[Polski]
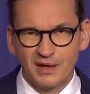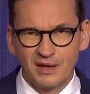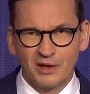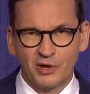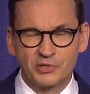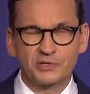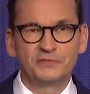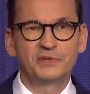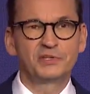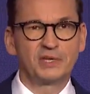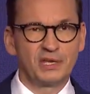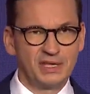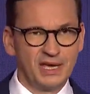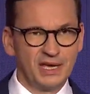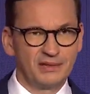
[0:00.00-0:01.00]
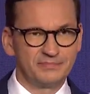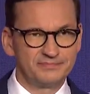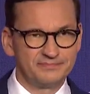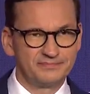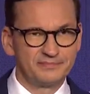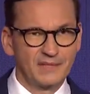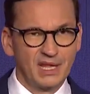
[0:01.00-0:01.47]
Oczywiście nie.
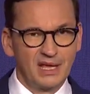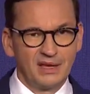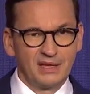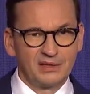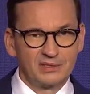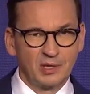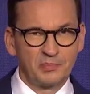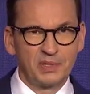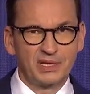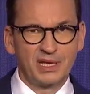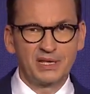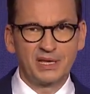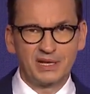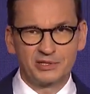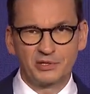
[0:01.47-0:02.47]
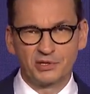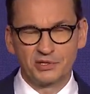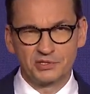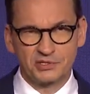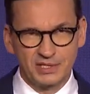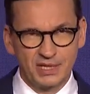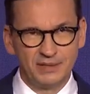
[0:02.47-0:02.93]
To pytania
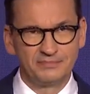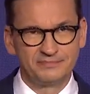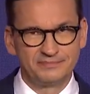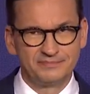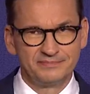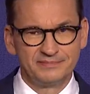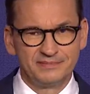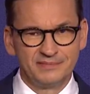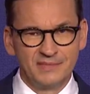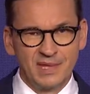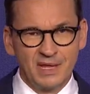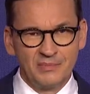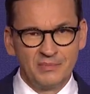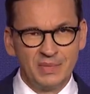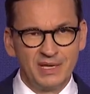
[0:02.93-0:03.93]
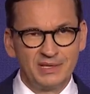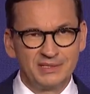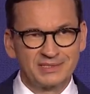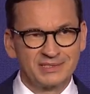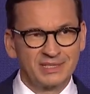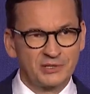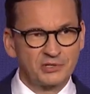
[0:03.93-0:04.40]
retoryczne my
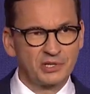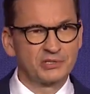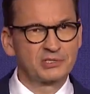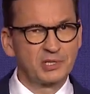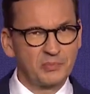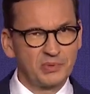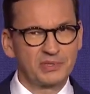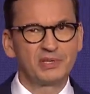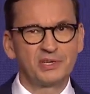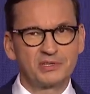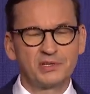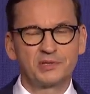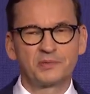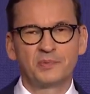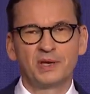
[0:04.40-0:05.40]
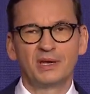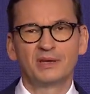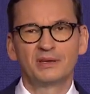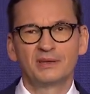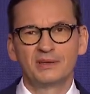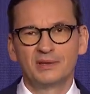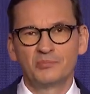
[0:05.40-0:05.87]
znacząco
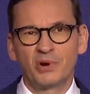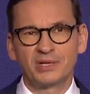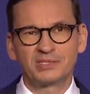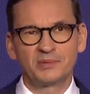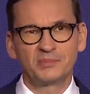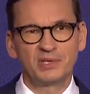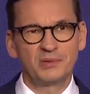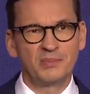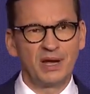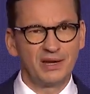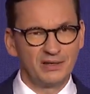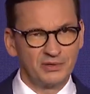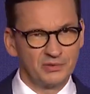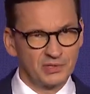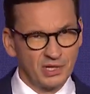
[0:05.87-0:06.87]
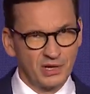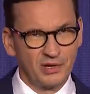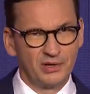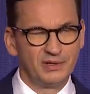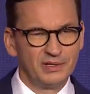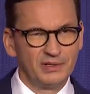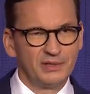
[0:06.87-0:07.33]
podnieśliśmy płacę minimalną do
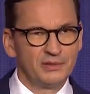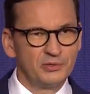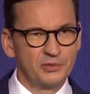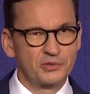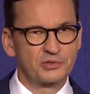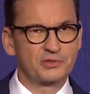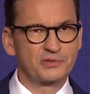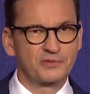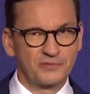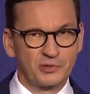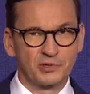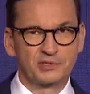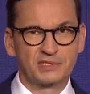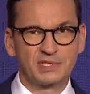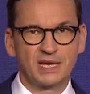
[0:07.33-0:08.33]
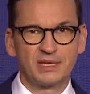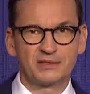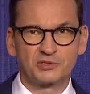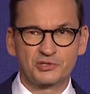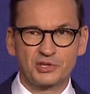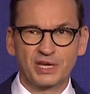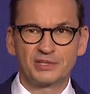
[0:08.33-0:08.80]
już wkrótce
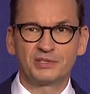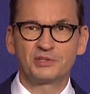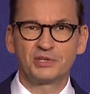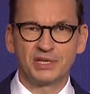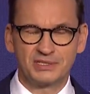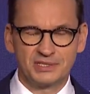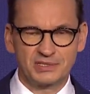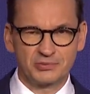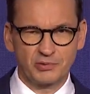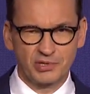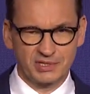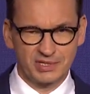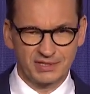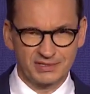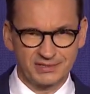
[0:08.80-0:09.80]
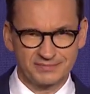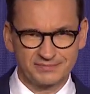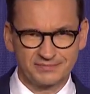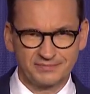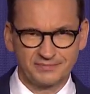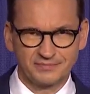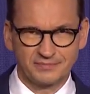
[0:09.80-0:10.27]
3000 zł.
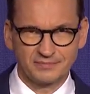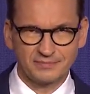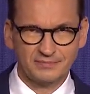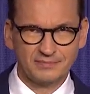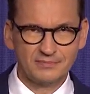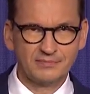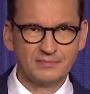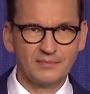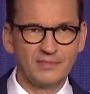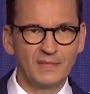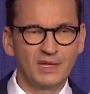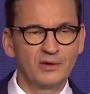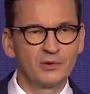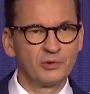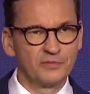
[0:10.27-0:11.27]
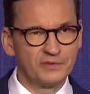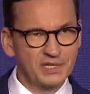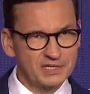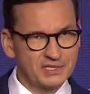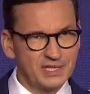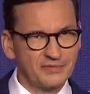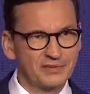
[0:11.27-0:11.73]

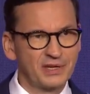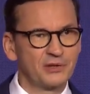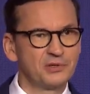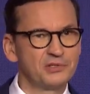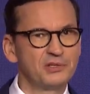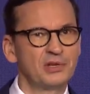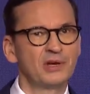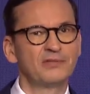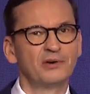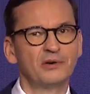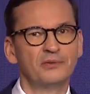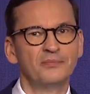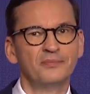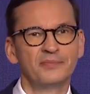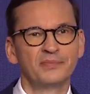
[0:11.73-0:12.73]
Również stawkę godzinową